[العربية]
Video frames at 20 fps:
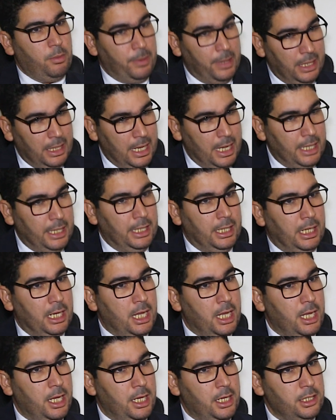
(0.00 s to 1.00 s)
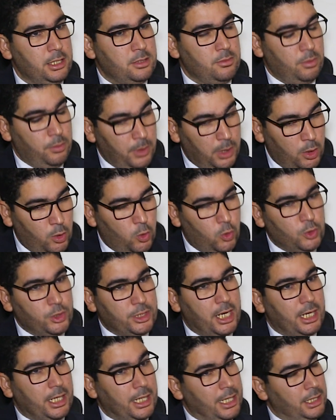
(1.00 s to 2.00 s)
ما بين العائلات ما بين
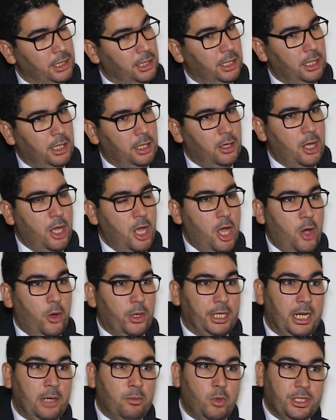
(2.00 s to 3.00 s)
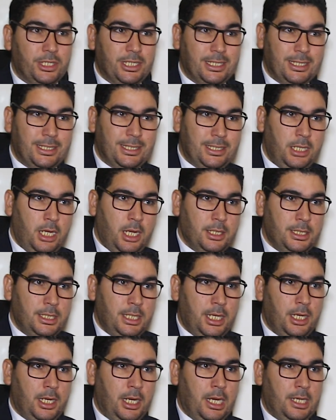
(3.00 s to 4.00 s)
الاسر لكن المؤسسات
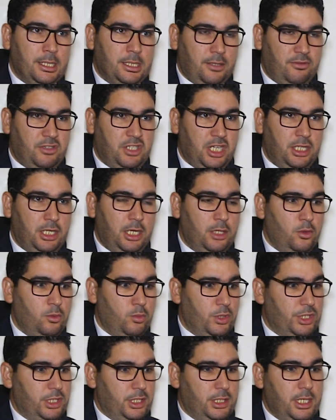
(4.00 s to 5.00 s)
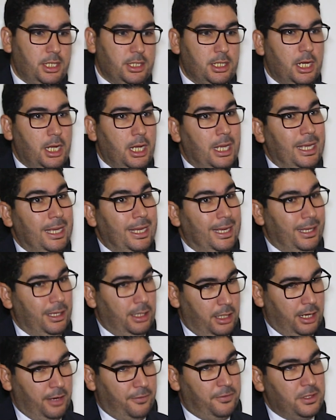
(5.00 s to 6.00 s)
السياسيه للاسف الشديد والمؤسسات
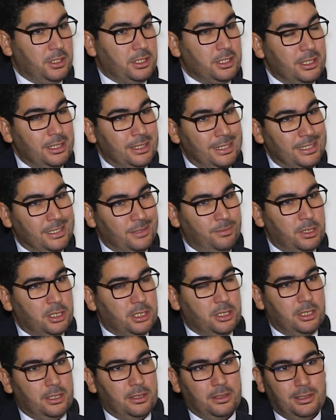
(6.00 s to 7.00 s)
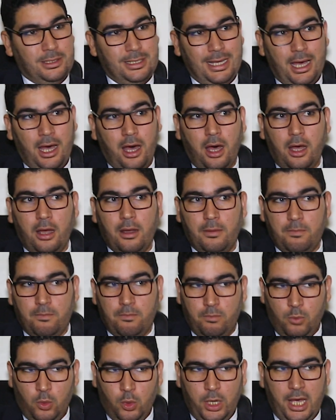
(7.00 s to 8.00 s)
عرفت نسبه ثقه
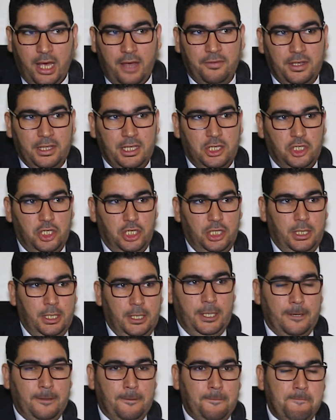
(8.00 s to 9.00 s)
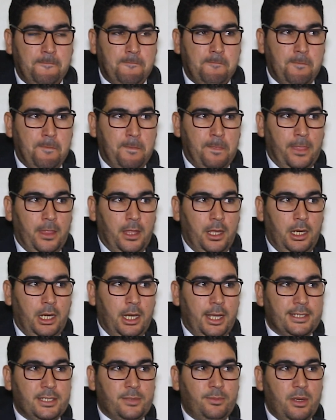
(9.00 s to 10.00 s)
منخفضه جدا
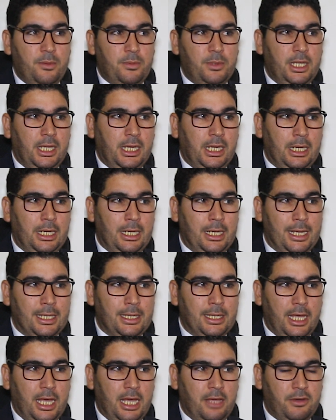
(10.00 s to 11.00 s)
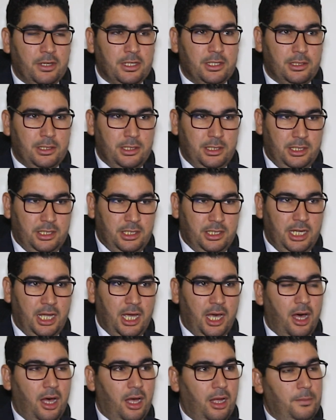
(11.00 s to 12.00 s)
الاسباب ديال هذا انخفاض
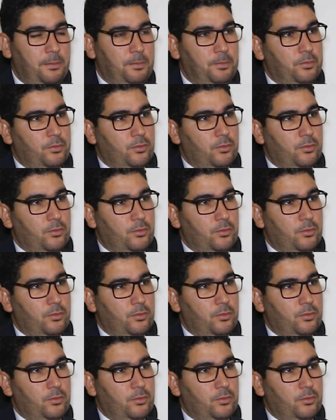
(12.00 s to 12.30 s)
الثقه